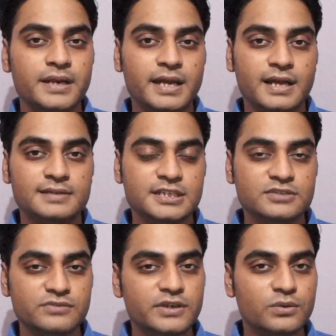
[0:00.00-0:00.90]
मेरे ख्याल से
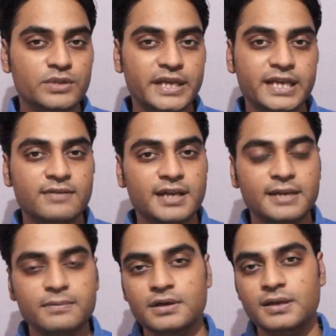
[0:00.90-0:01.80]
इस वीडियो को देखने
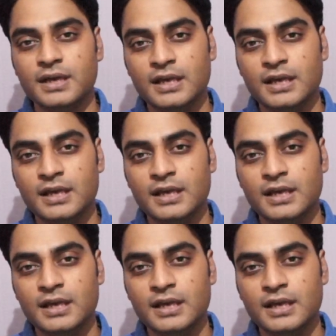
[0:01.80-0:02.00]
वाले भी